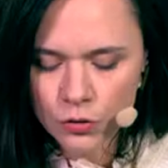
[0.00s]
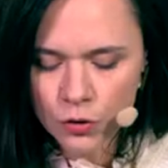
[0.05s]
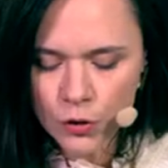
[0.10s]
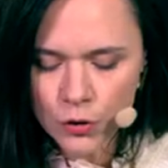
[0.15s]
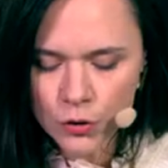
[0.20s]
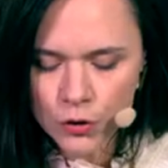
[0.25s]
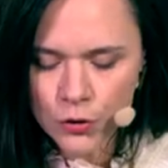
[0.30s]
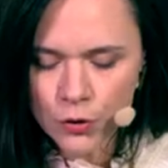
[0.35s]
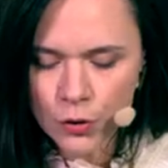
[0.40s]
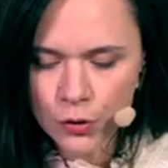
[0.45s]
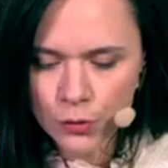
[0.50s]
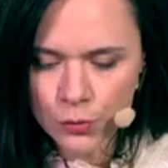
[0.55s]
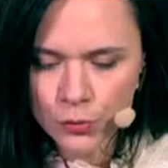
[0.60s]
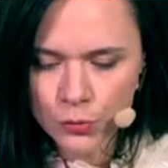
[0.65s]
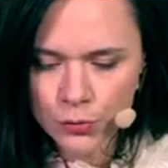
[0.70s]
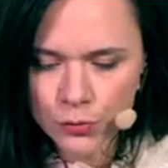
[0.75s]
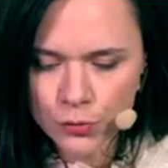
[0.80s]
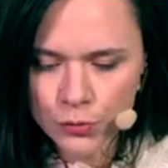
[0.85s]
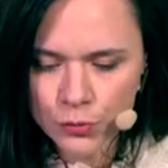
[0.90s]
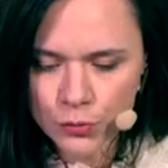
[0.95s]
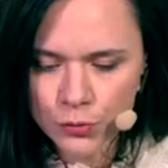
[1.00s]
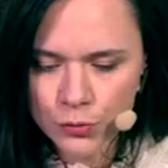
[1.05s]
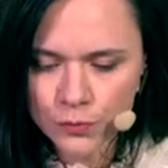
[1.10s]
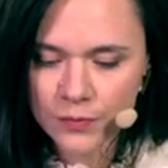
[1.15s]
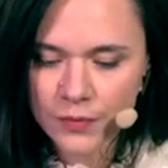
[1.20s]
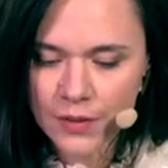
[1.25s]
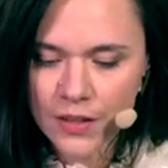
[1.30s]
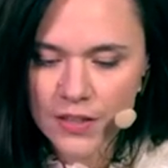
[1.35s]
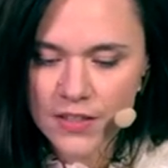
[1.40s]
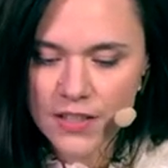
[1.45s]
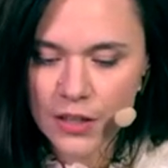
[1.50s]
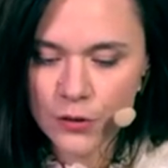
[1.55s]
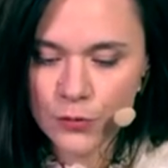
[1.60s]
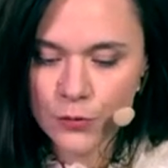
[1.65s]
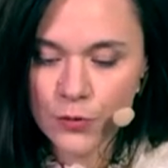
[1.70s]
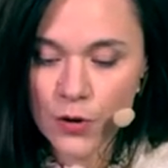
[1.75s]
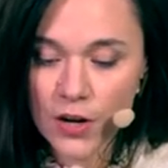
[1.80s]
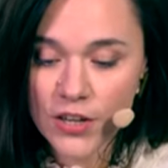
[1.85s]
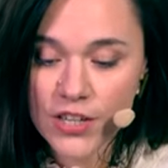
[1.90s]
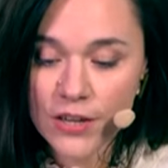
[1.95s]
Trop chelou.
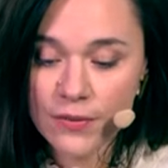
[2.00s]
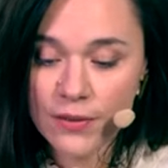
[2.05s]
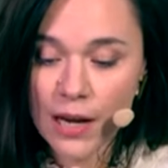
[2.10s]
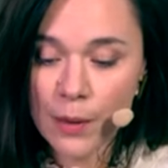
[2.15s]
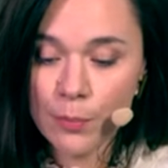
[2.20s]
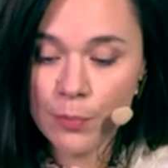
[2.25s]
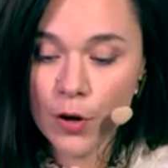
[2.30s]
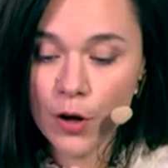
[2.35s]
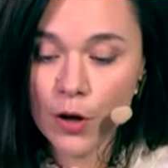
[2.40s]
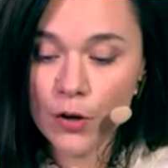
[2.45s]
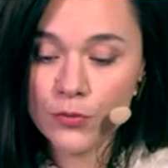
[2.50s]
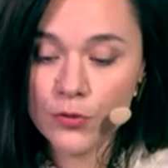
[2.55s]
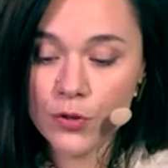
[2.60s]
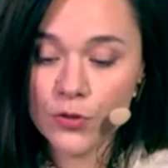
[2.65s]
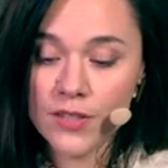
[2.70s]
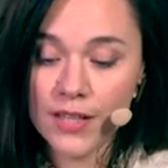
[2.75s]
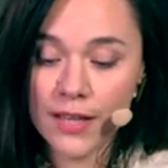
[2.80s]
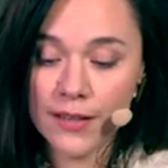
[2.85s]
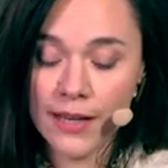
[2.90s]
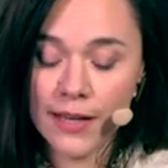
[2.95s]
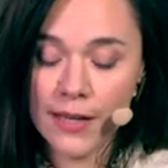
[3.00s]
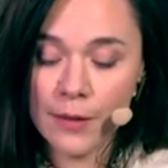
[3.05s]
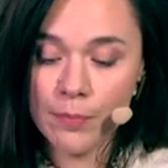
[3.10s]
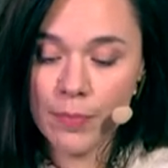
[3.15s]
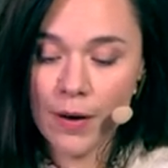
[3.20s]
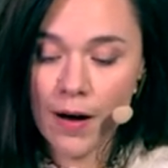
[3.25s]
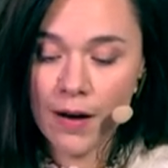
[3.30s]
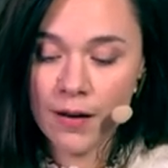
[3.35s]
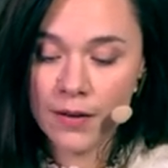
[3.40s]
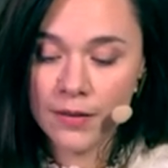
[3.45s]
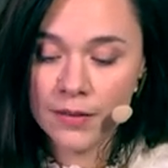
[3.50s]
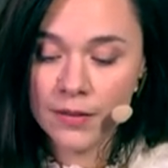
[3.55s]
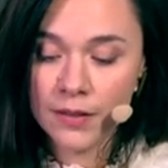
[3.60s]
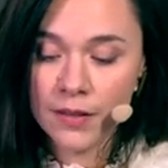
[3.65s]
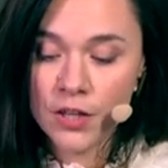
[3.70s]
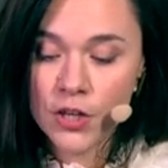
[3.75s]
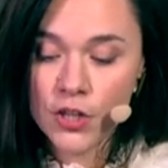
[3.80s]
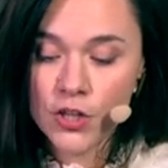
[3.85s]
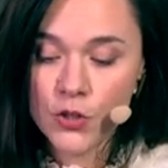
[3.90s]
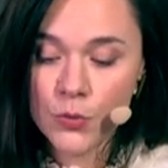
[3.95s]
Cette fois, j'avais la preuve que ça n'allait pas.
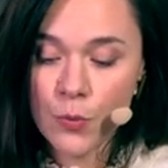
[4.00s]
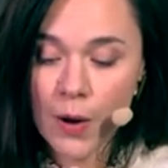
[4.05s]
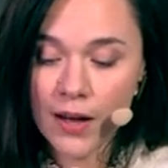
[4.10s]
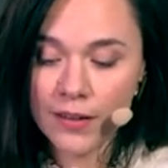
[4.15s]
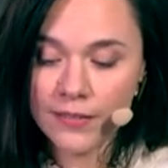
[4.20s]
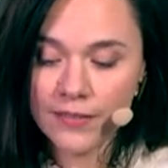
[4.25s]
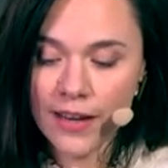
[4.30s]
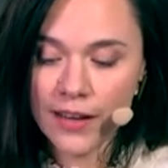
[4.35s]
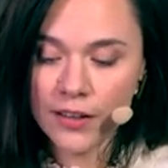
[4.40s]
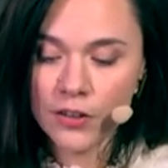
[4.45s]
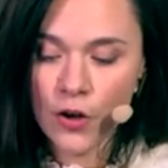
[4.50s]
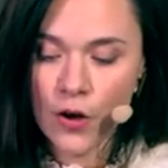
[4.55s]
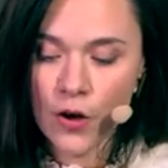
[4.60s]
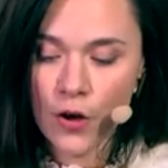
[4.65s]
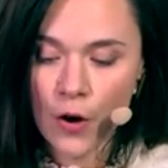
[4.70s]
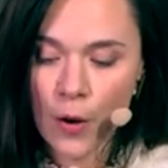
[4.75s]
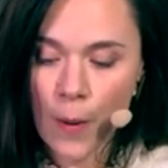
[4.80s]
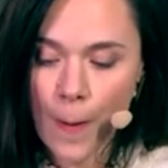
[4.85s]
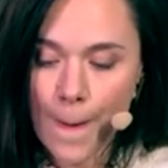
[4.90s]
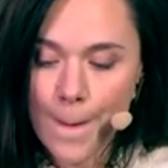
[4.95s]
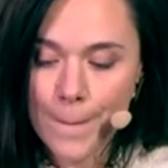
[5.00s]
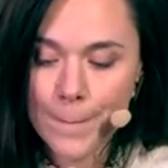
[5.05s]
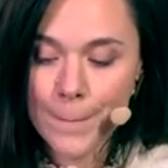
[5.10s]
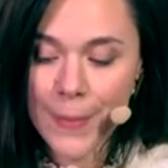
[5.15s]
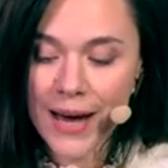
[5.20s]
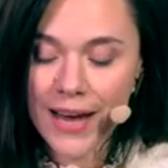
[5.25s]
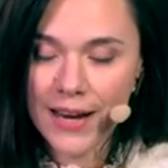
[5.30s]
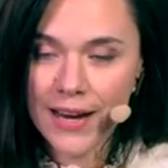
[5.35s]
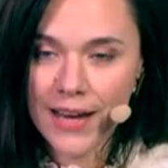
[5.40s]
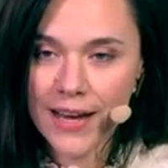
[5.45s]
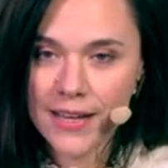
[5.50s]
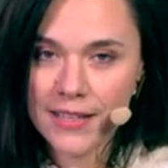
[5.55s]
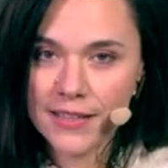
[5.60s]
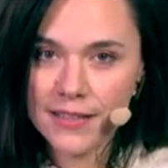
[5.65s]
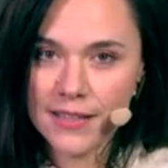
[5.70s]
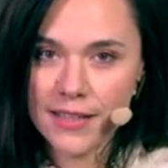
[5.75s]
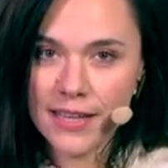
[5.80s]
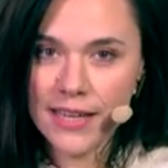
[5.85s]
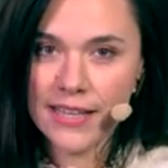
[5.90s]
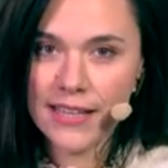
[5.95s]
Joie intérieure,
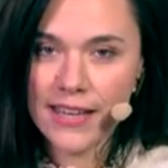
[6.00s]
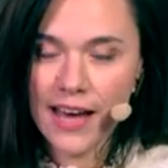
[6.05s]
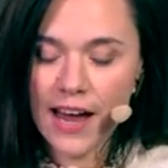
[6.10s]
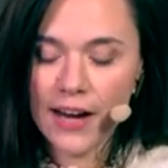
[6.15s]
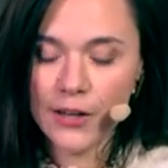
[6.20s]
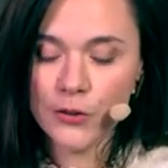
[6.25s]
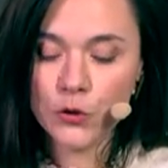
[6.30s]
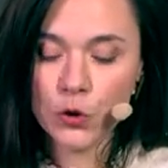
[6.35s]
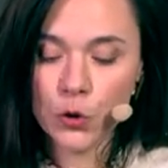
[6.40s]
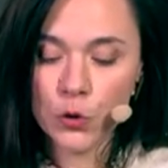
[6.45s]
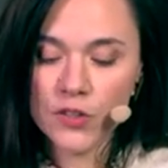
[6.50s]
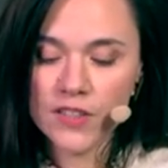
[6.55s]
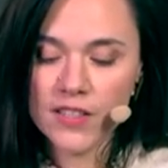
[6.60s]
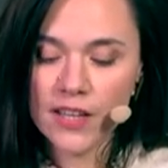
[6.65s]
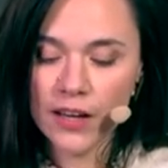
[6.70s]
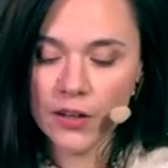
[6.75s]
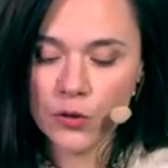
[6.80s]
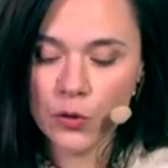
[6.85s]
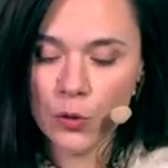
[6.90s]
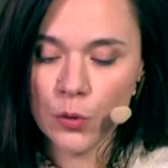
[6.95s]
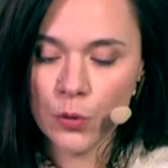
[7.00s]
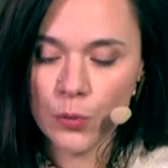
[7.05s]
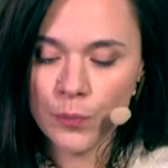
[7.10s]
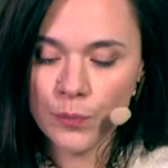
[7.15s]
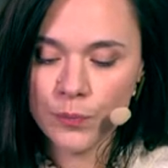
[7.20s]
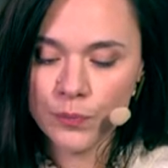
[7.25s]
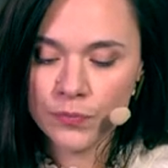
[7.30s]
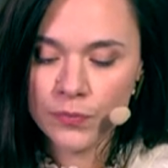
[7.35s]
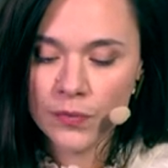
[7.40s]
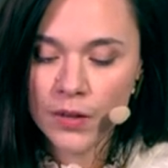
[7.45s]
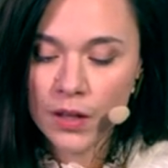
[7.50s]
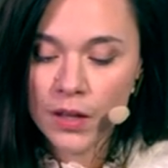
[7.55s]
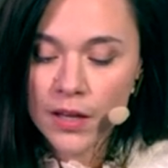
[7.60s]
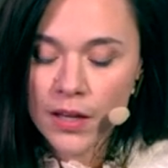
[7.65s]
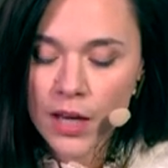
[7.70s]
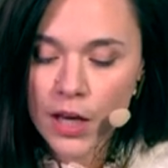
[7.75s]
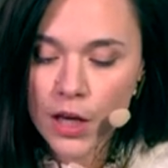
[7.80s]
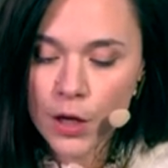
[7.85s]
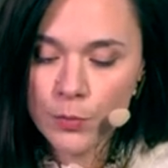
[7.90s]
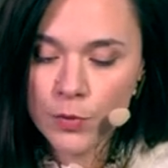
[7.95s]
malaise égale truc sérieux.
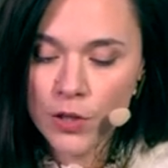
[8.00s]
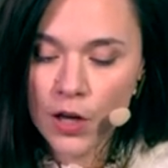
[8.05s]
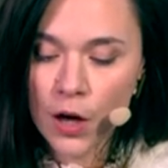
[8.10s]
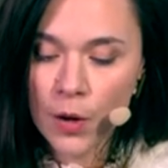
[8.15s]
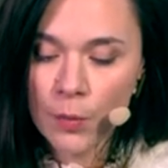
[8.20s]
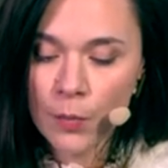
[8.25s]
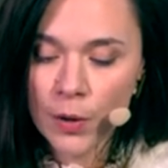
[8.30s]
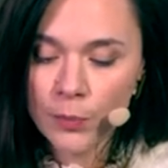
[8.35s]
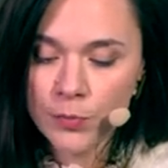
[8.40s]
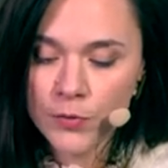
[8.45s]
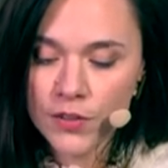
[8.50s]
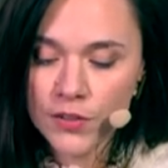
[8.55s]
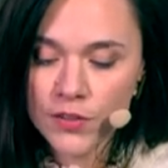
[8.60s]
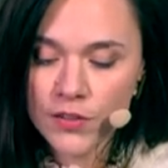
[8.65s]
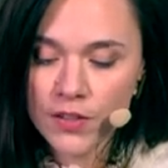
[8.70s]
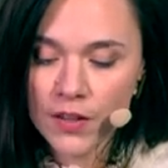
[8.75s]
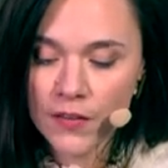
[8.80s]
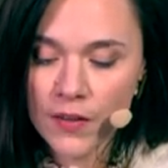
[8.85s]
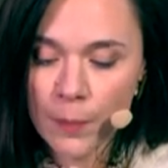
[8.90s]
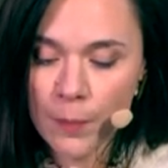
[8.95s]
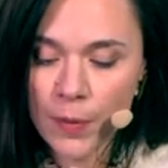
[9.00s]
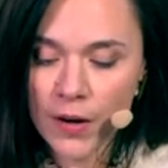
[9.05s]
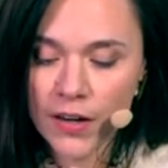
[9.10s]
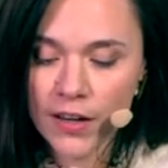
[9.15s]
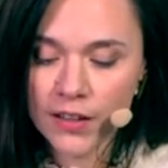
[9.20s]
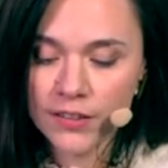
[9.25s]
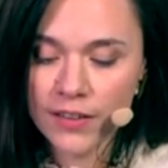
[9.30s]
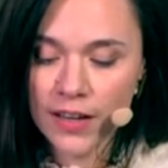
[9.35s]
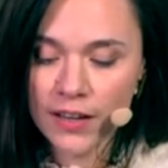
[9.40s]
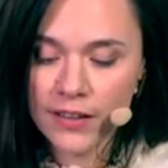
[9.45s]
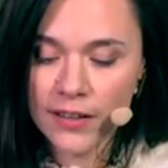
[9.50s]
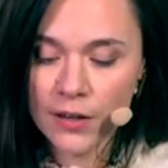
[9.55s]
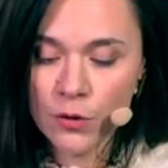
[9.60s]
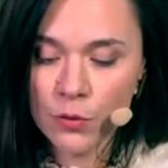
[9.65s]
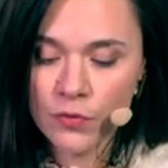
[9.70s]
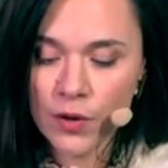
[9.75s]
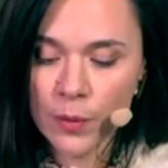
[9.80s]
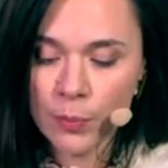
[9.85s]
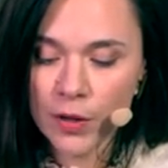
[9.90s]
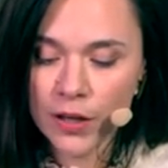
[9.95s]
Eh bien, ma petite, ça n'a pas l'air
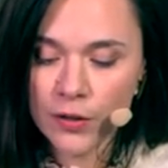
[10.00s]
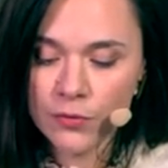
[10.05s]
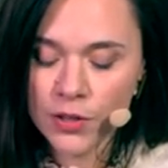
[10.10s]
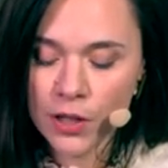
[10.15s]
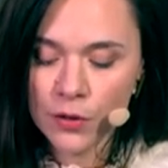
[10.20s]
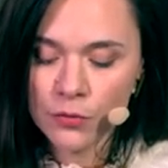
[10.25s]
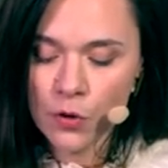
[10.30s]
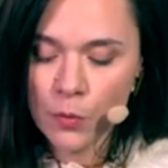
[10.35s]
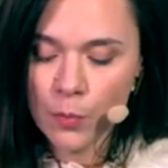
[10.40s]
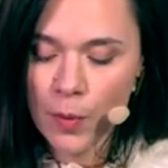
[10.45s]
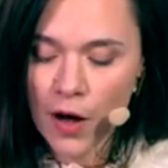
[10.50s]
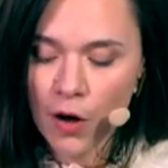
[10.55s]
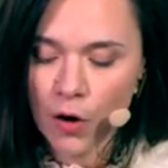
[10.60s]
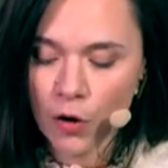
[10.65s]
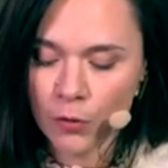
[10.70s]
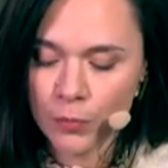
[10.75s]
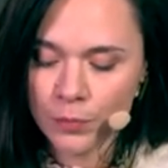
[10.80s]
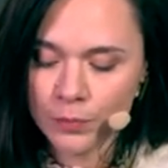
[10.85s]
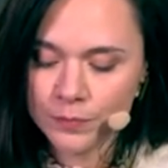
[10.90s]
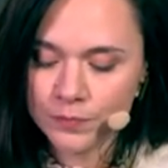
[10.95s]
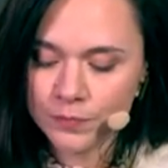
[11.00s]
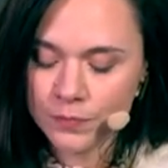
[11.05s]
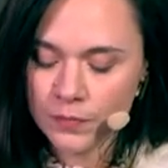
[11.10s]
d'aller, on va prévenir vos parents.